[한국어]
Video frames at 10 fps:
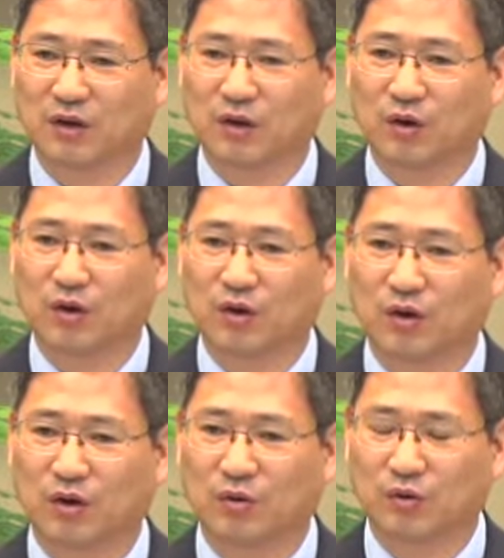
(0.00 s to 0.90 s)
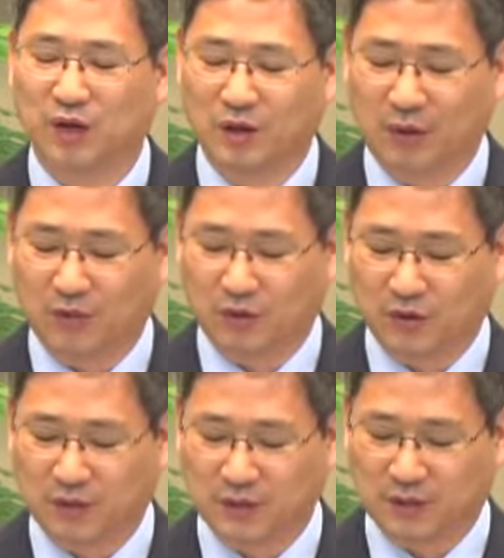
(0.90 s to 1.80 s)
꼭 우리의
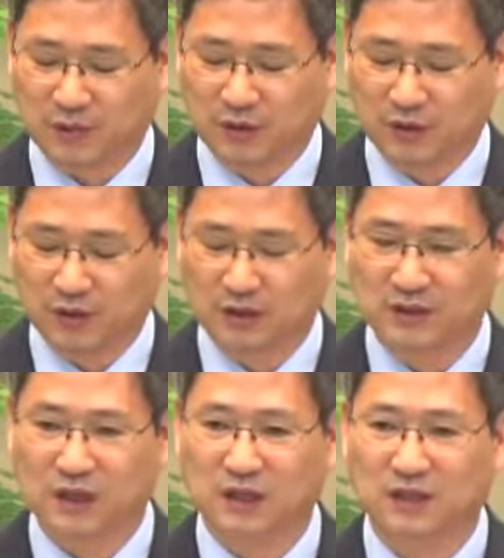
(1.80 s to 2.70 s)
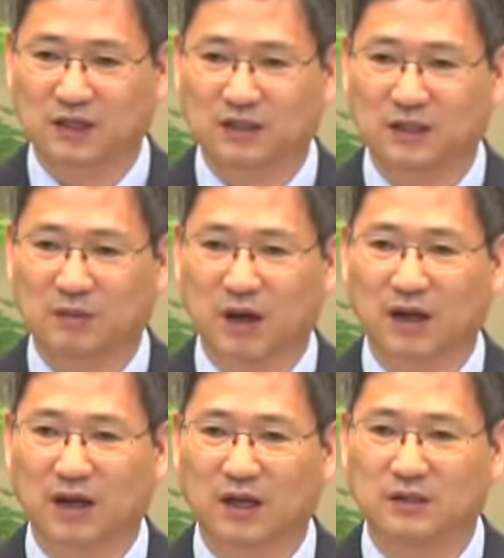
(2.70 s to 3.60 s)
발목을 잡고 늘어진다는 사실을
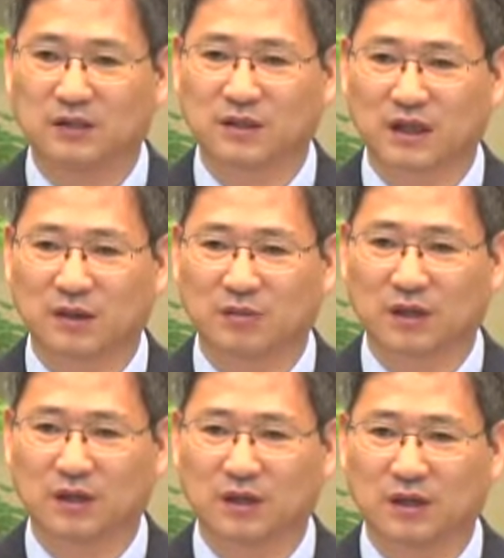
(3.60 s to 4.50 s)
망각해서는 안 됩니다.